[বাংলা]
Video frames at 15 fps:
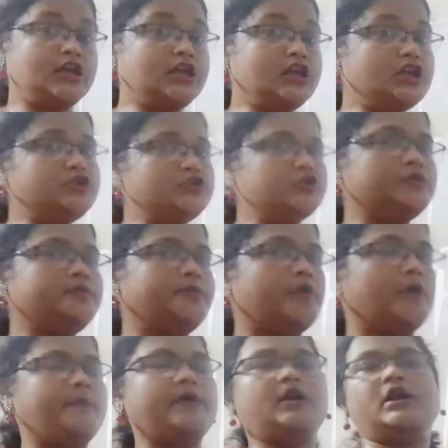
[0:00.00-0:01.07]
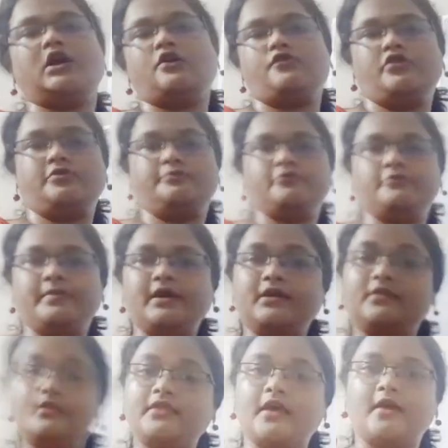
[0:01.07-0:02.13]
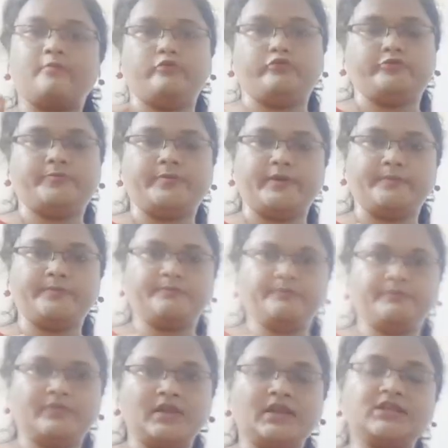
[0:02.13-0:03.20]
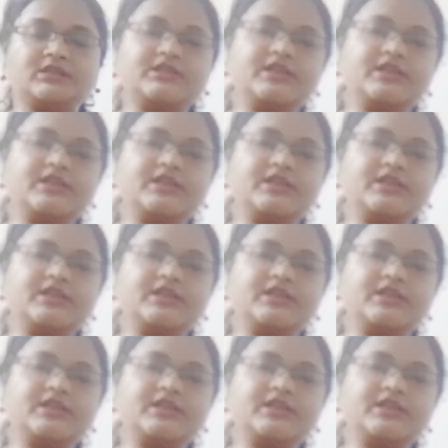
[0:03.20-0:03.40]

কিছু প্রপার নাউনের পূর্বে দা বসবে সেই